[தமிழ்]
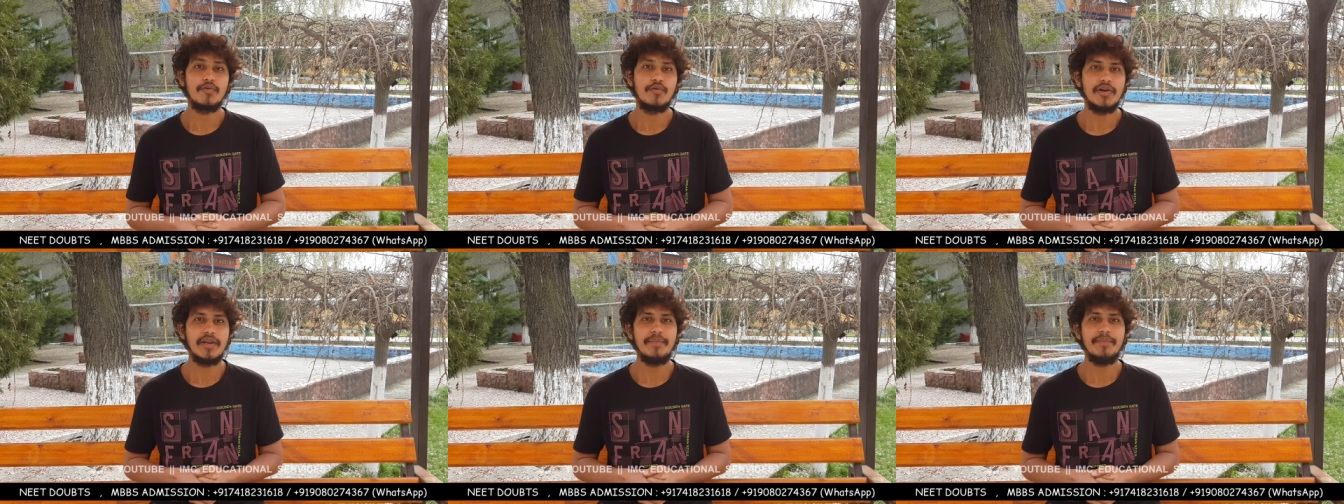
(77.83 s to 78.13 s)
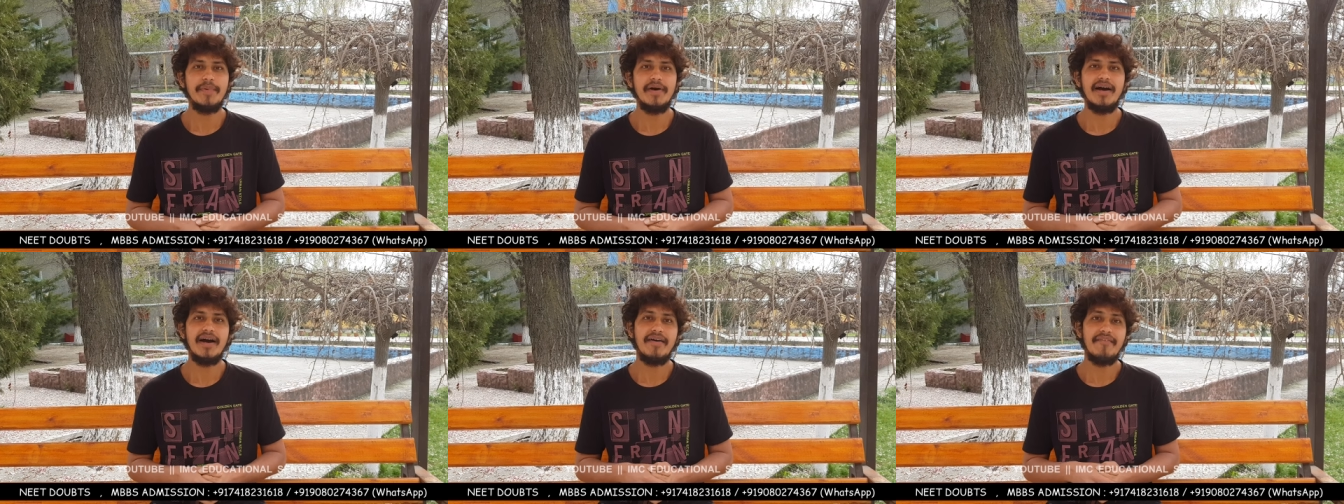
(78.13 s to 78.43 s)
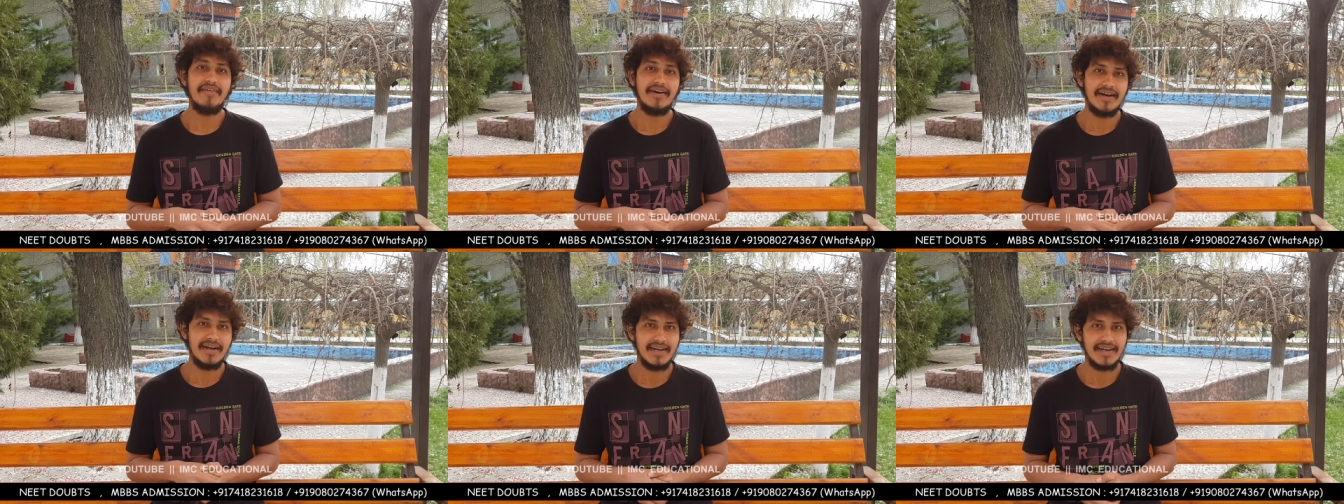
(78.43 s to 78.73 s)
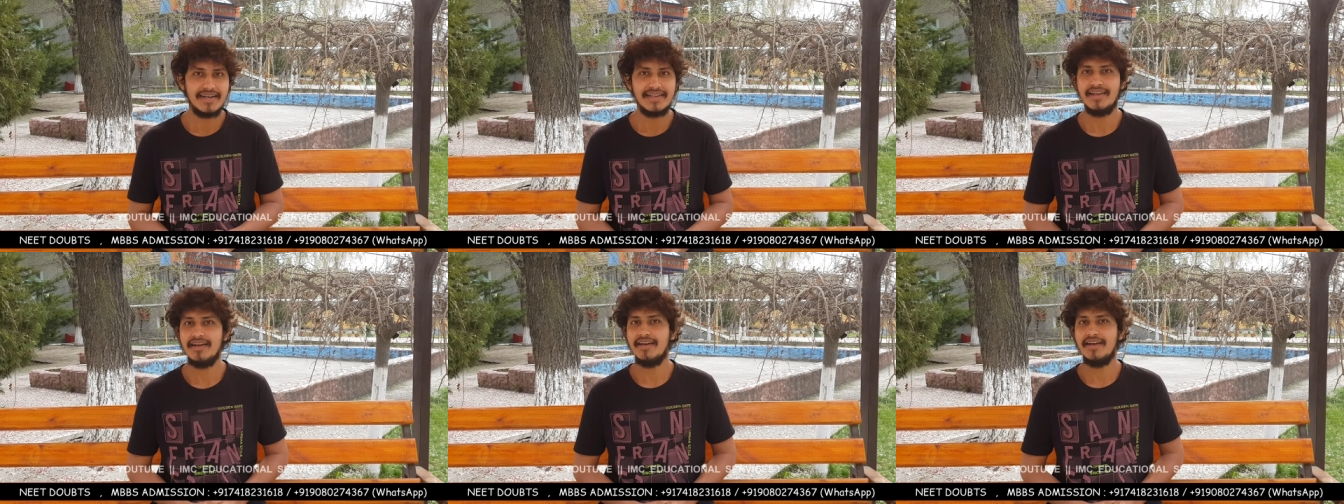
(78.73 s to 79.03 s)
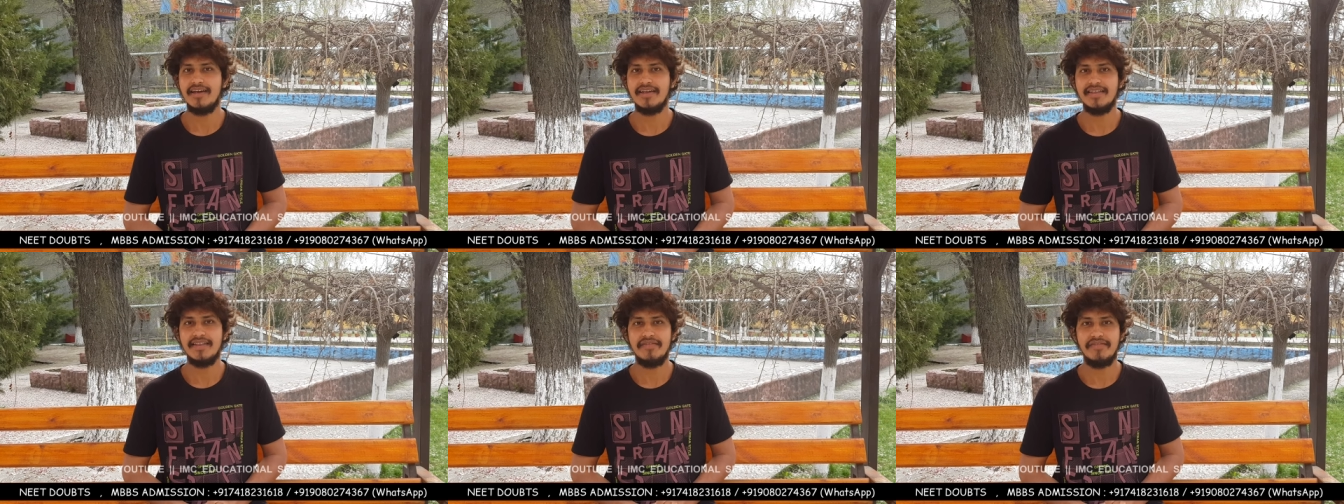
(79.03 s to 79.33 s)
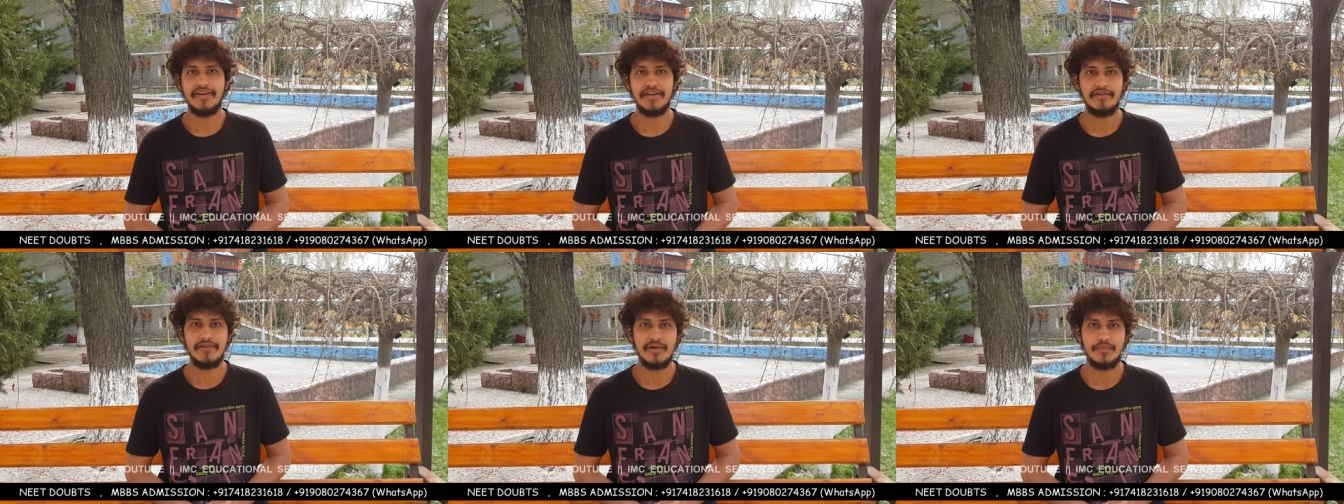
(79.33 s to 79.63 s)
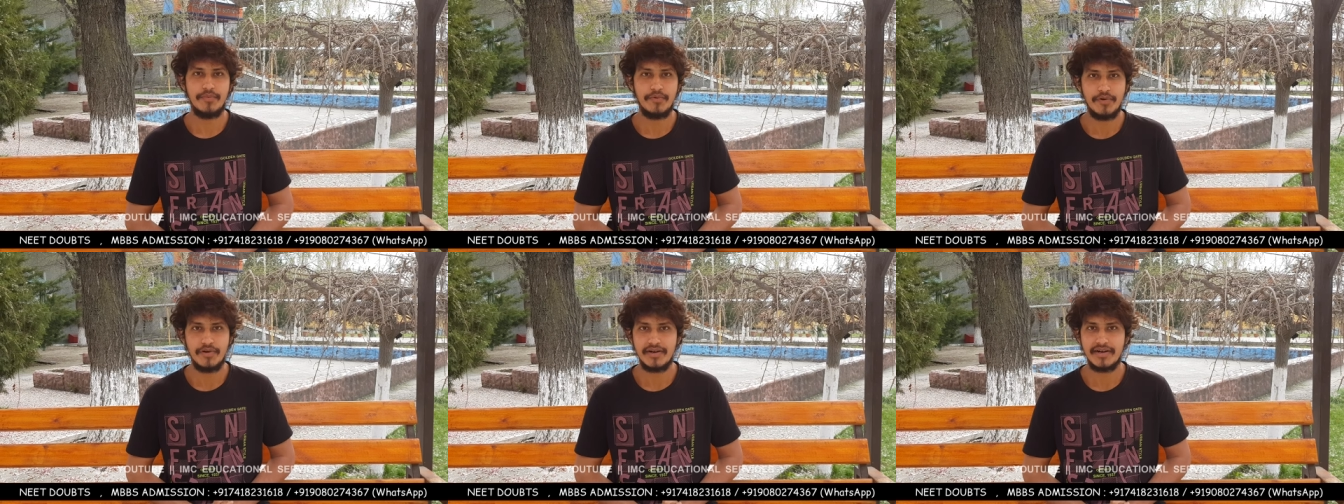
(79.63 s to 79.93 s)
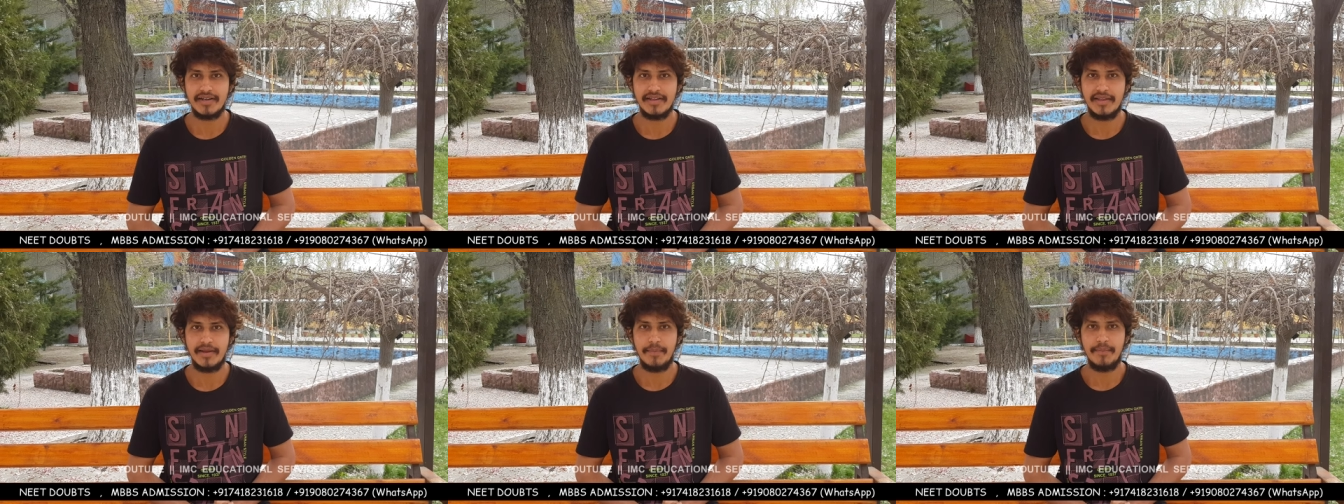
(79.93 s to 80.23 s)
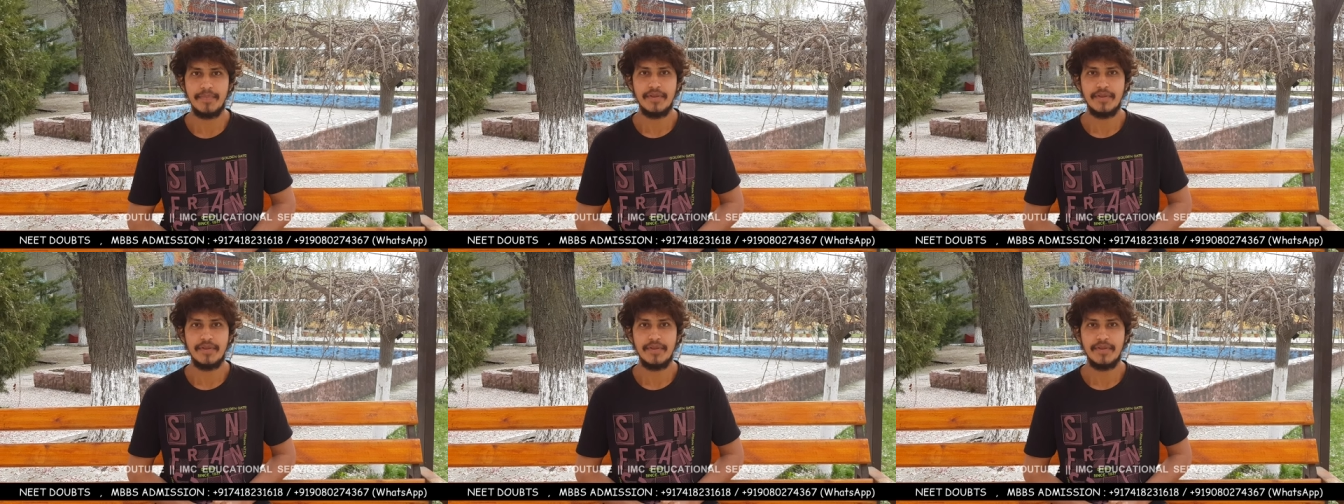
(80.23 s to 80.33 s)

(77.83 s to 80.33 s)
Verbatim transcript: குறிப்பாக அவங்களுக்கு தான் நான் இந்த வீடியோ நான் போடுறது